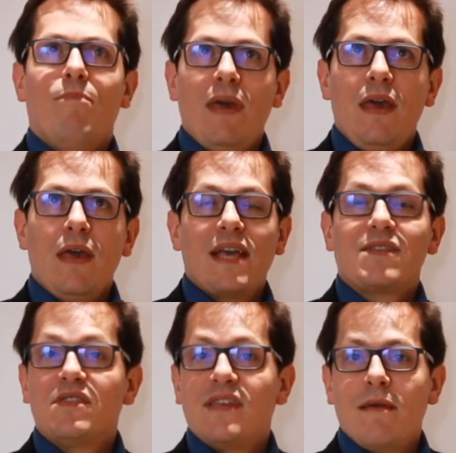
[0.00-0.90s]
P, qu'est-ce
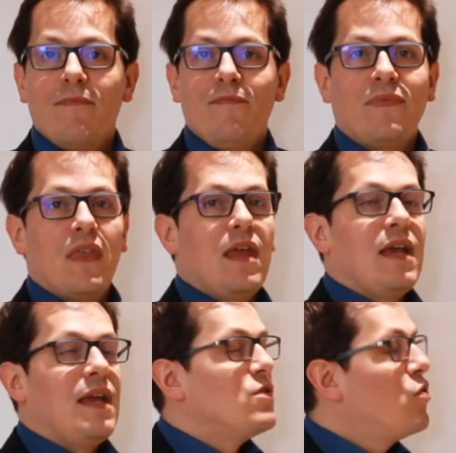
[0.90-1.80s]
que c'est
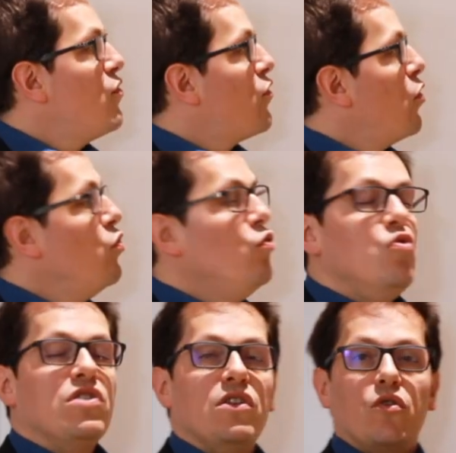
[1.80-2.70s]
Il se trouve que
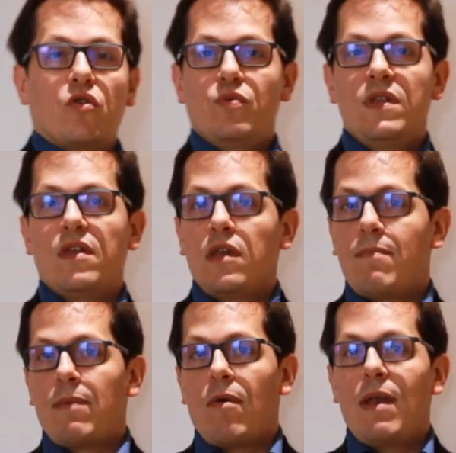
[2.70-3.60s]
U, c'est notre suite, il hein, n'y a
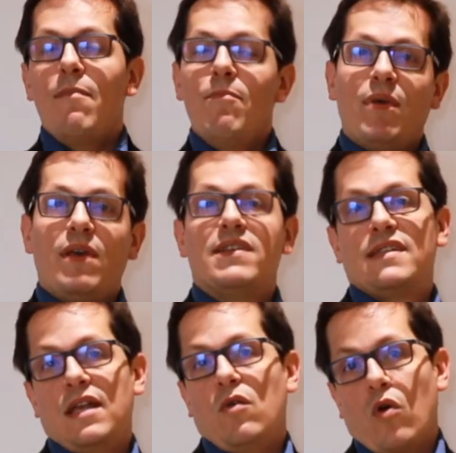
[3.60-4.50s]
pas de problème. P,
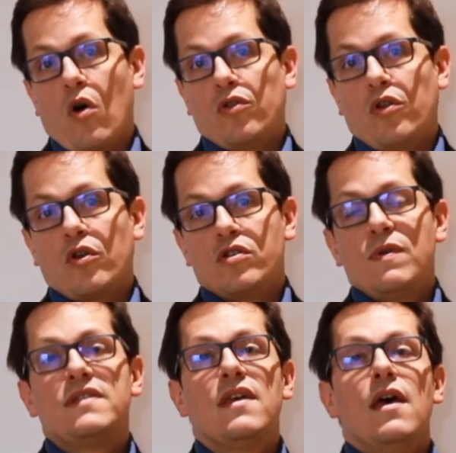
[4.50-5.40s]
c'est le rang de notre
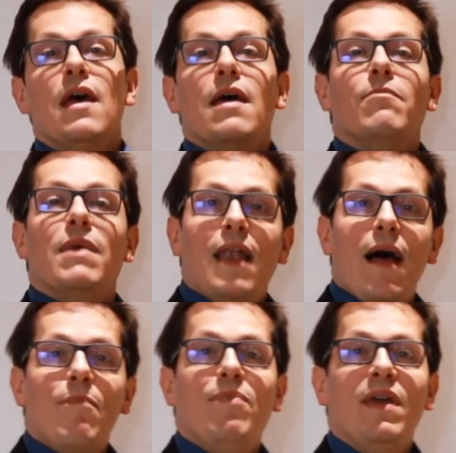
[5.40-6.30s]
suite. Mais
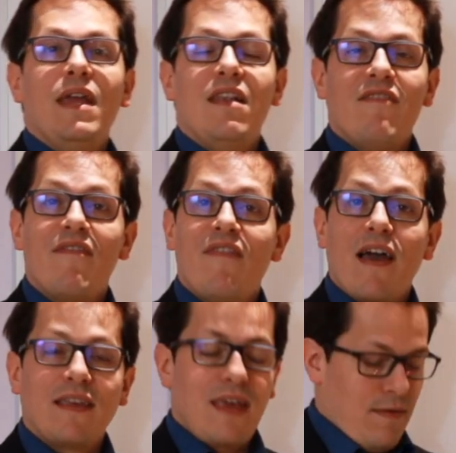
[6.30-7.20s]
là, P, il va
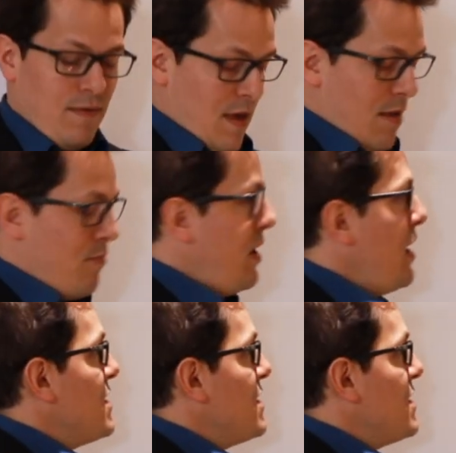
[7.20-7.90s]
varier. P,